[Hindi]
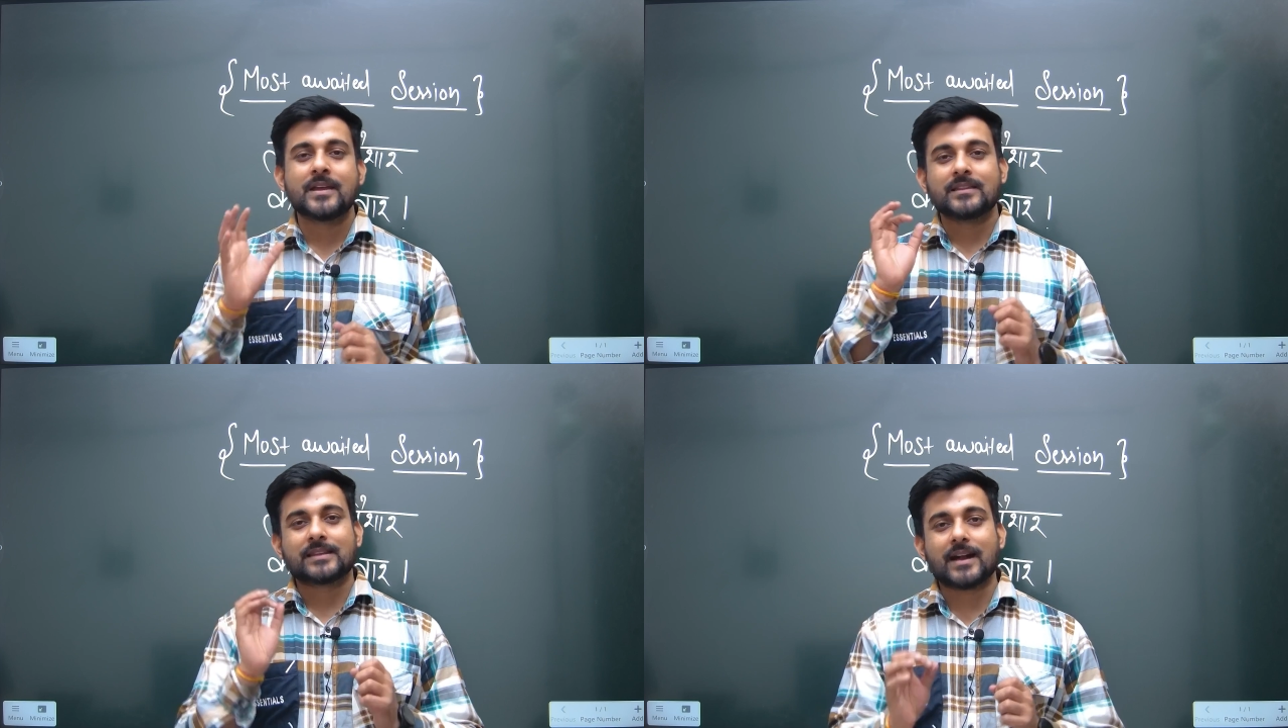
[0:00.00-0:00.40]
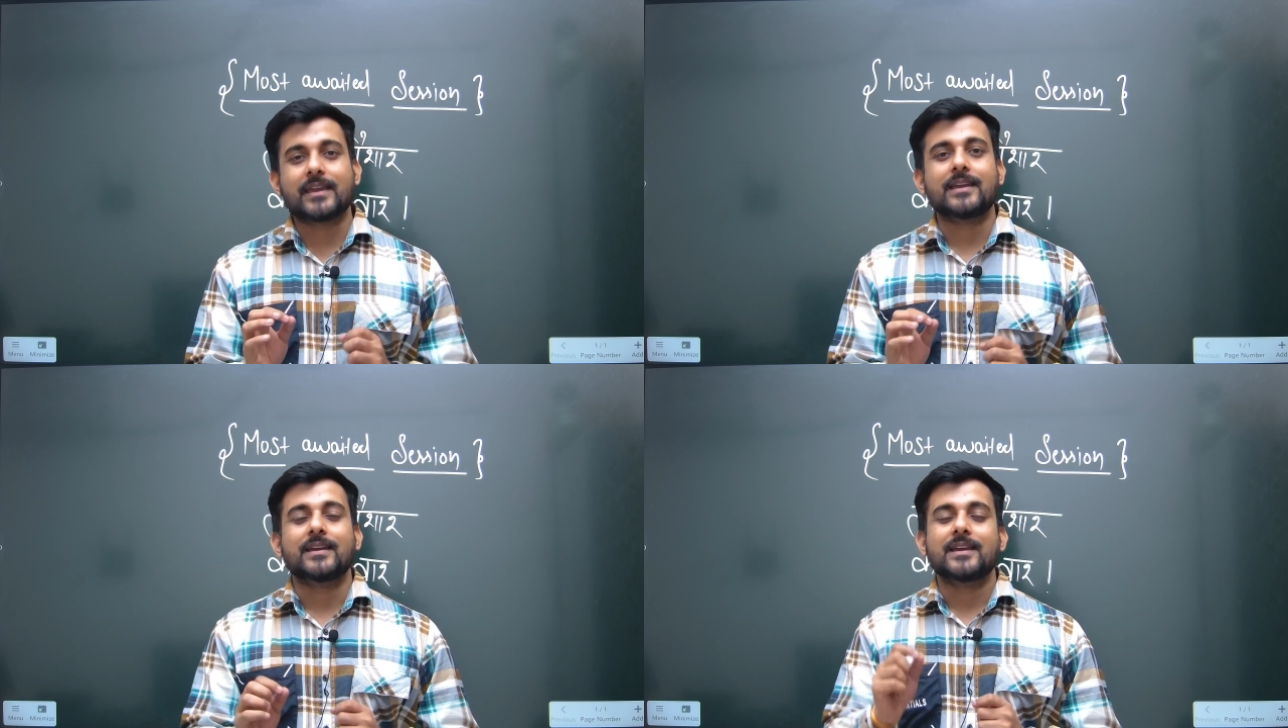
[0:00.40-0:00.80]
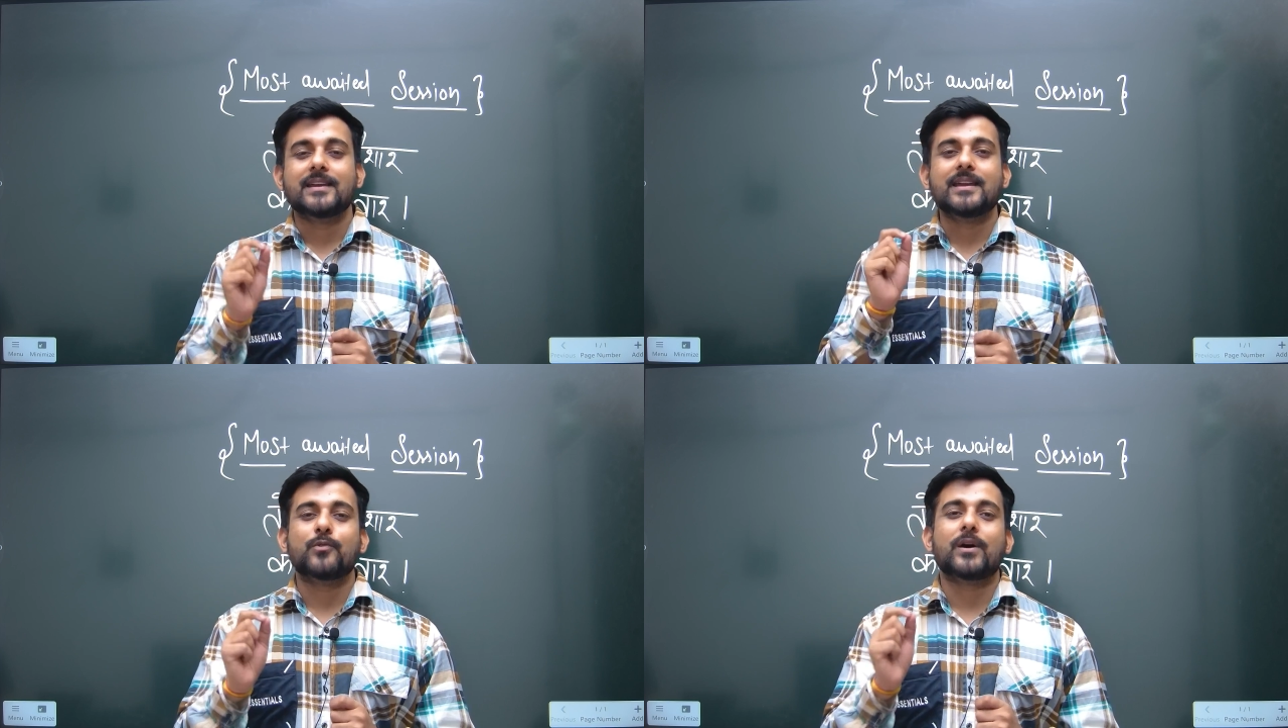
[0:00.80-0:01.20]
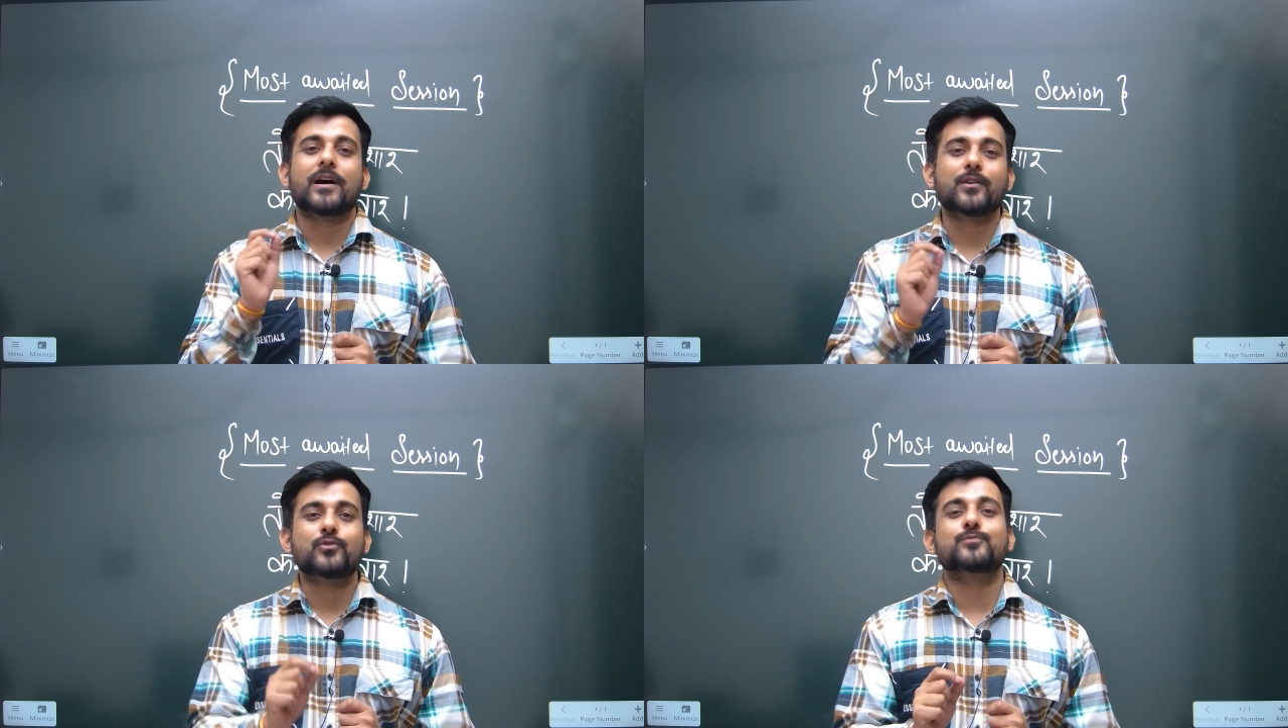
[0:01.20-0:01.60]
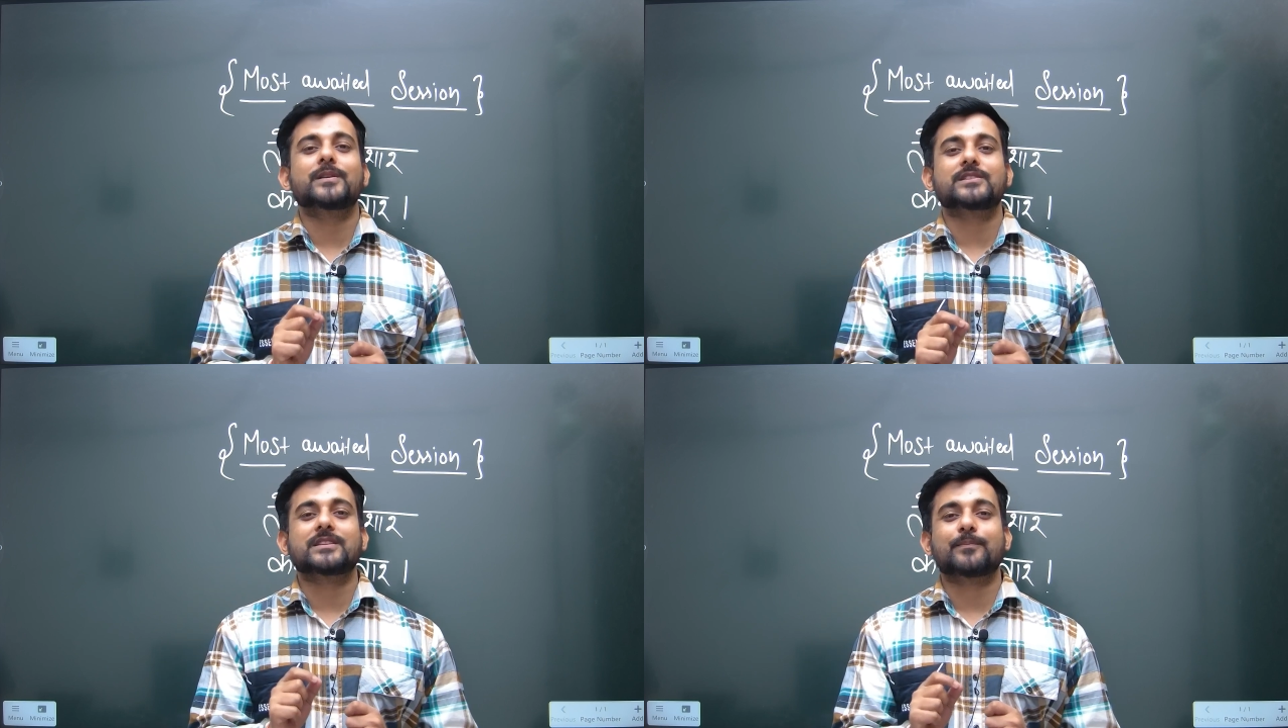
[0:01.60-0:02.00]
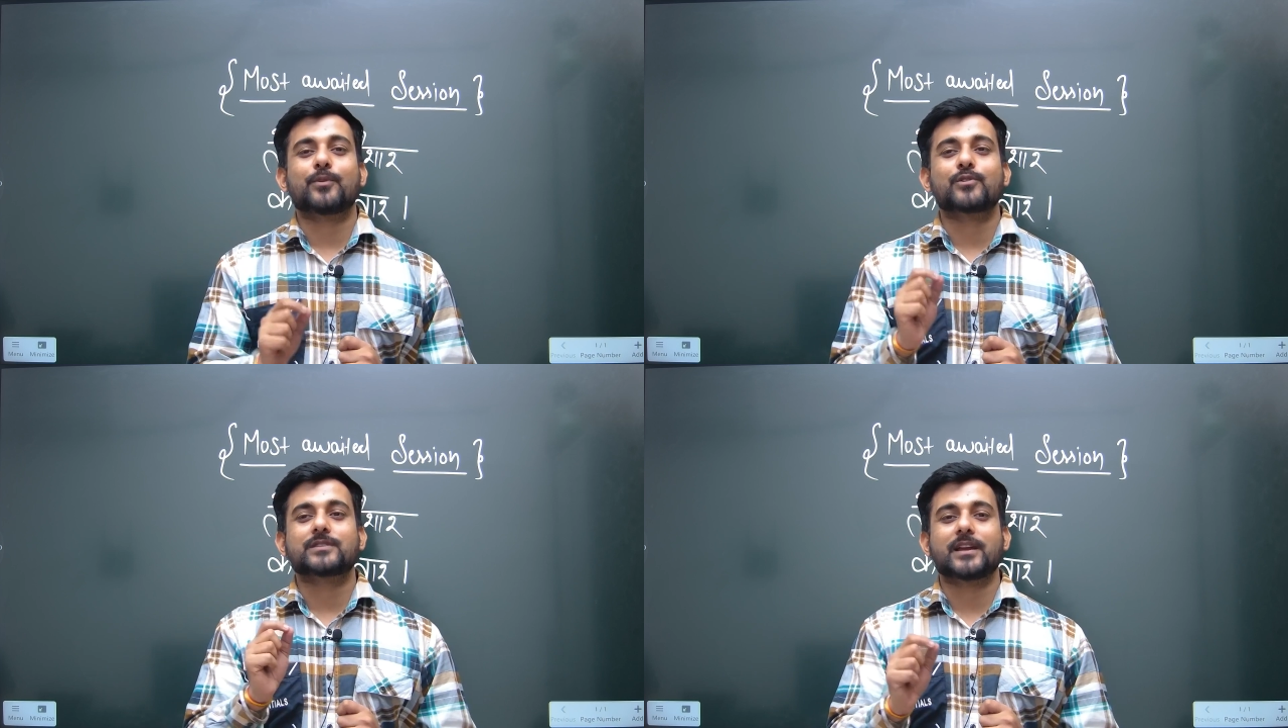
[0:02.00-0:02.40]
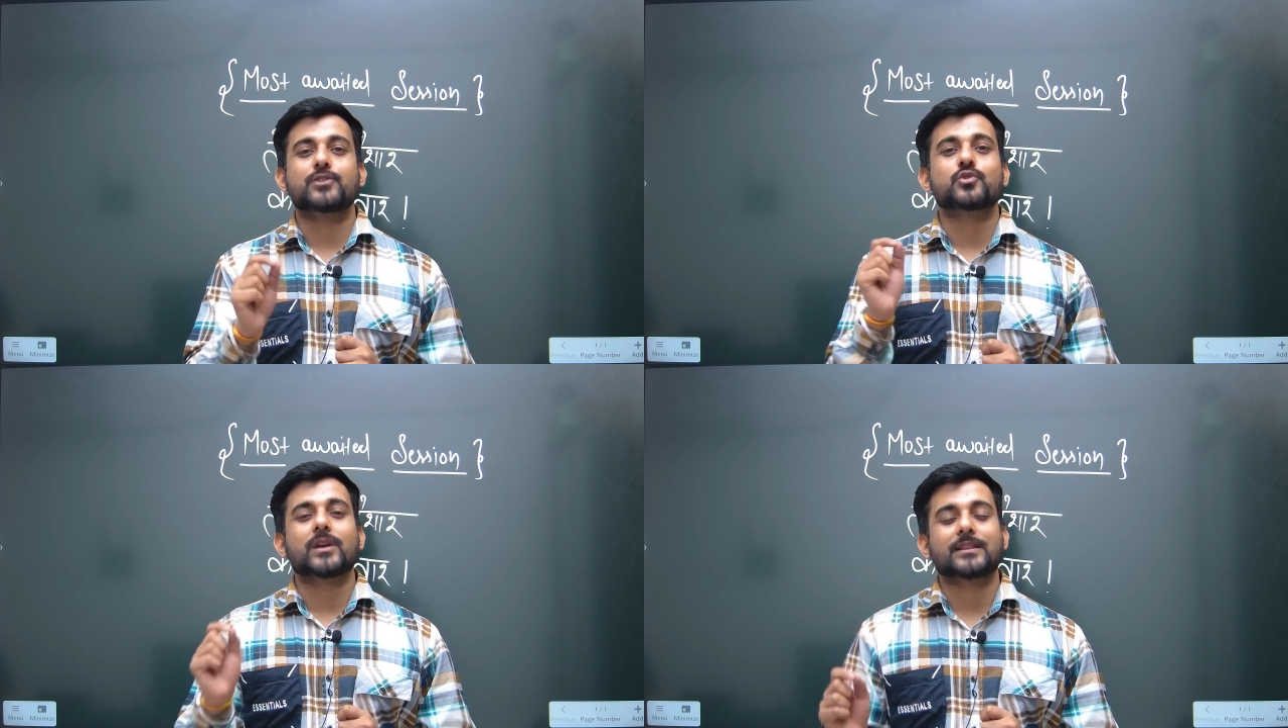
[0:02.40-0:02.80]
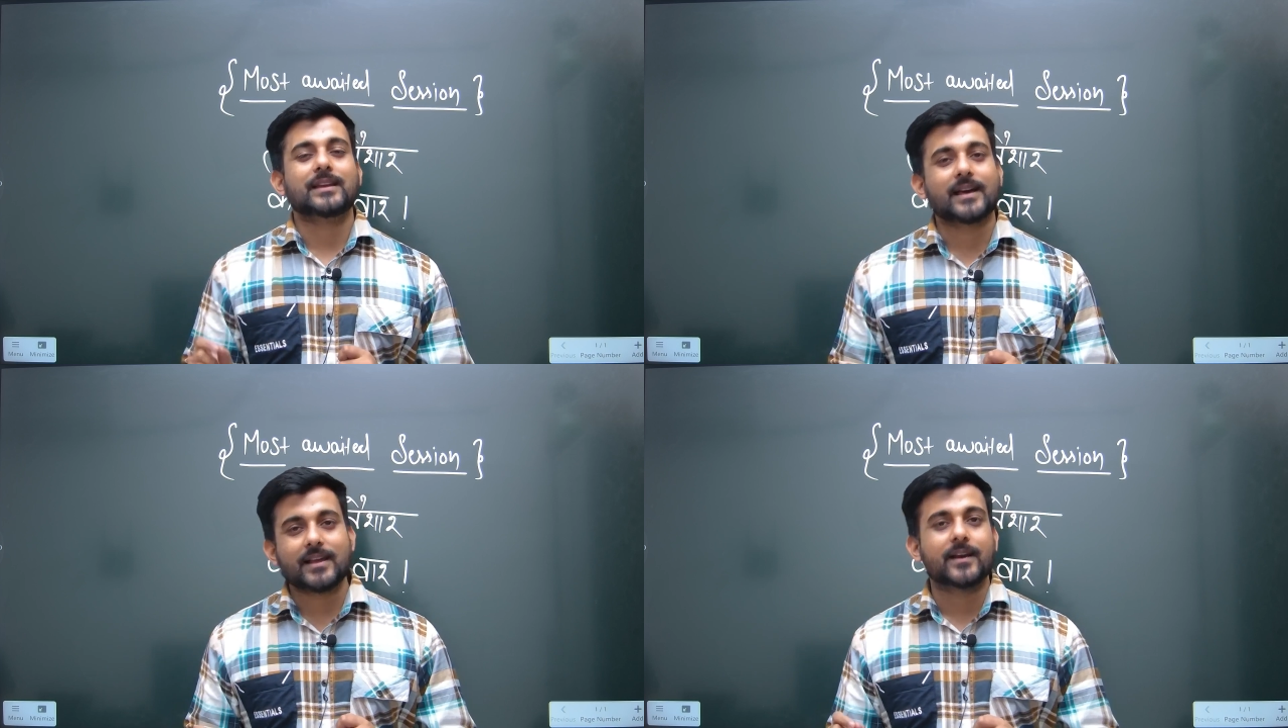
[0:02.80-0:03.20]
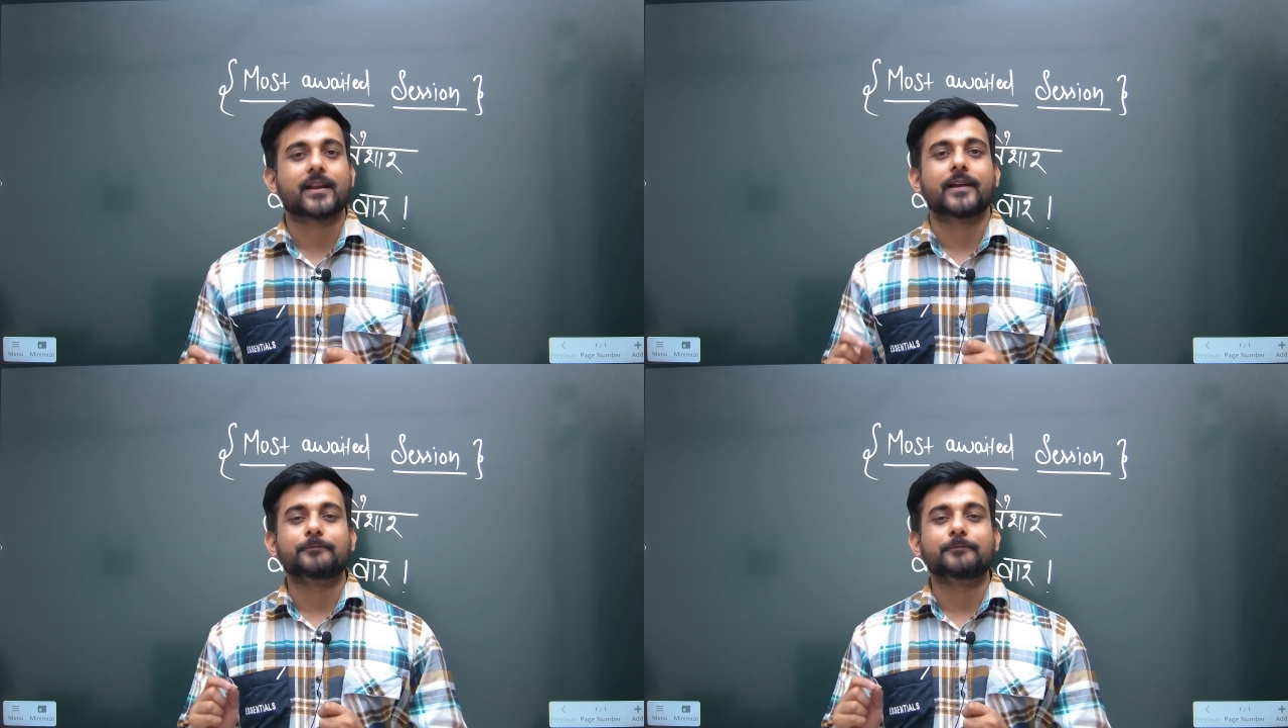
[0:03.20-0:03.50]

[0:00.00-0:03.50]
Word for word: ताकि ये हर उस बच्चे तक पहुंच सके जो कि तैयारी कर रहा है